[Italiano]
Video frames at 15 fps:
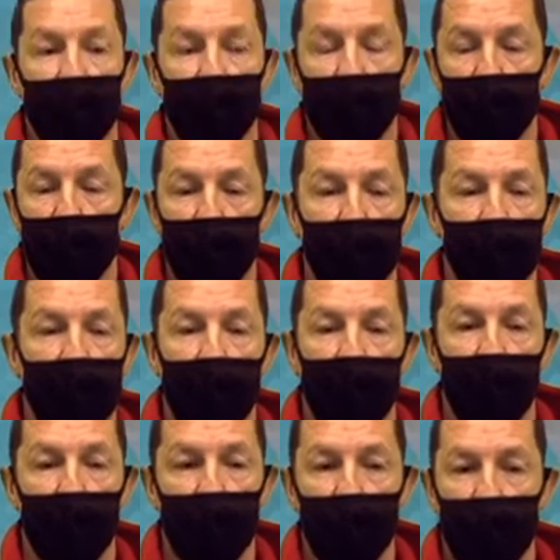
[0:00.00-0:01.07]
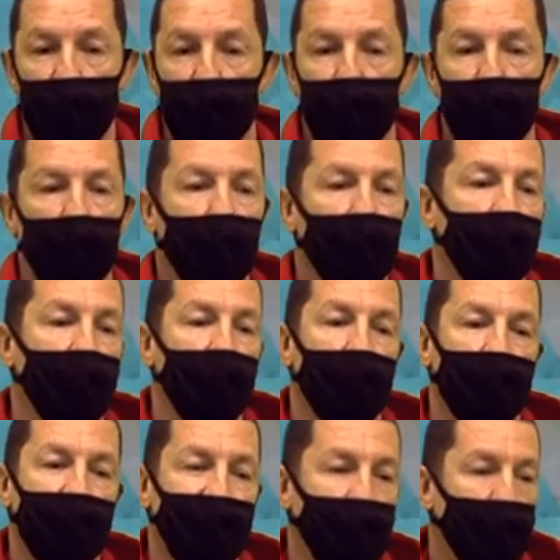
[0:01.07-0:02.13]
è stato gennaio, sì, in cui
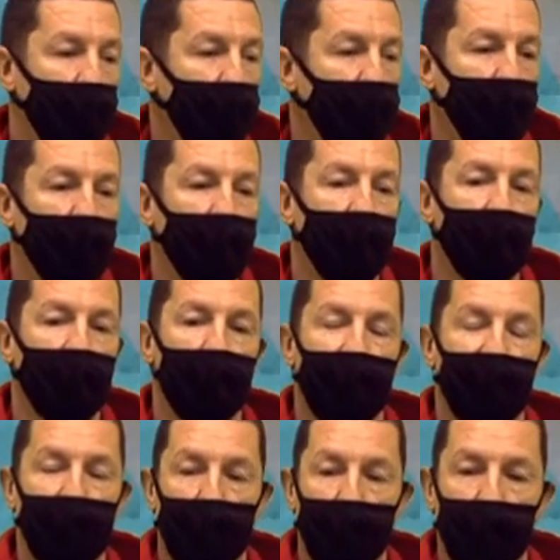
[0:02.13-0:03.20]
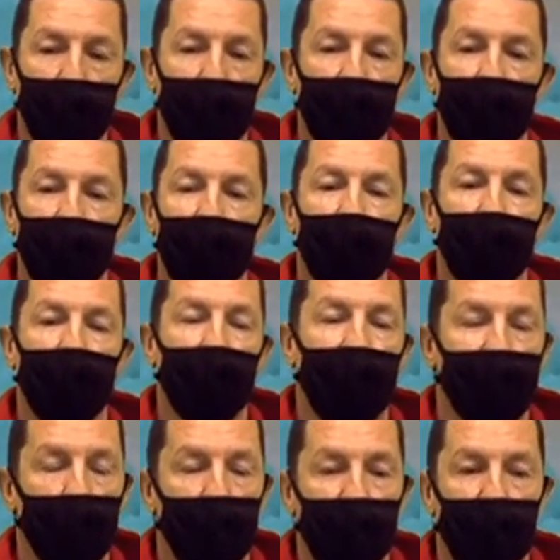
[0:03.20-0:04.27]
stavamo bene, giocavamo bene, eravamo
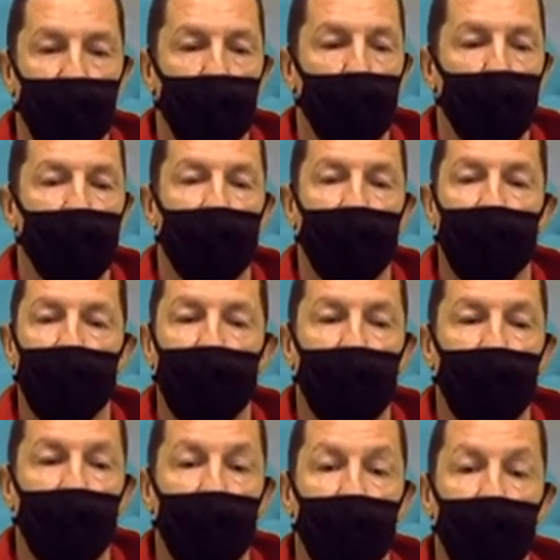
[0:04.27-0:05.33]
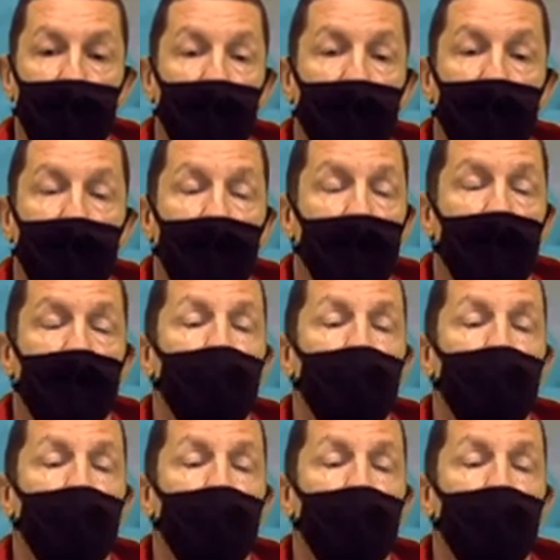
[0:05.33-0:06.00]
in fiducia, e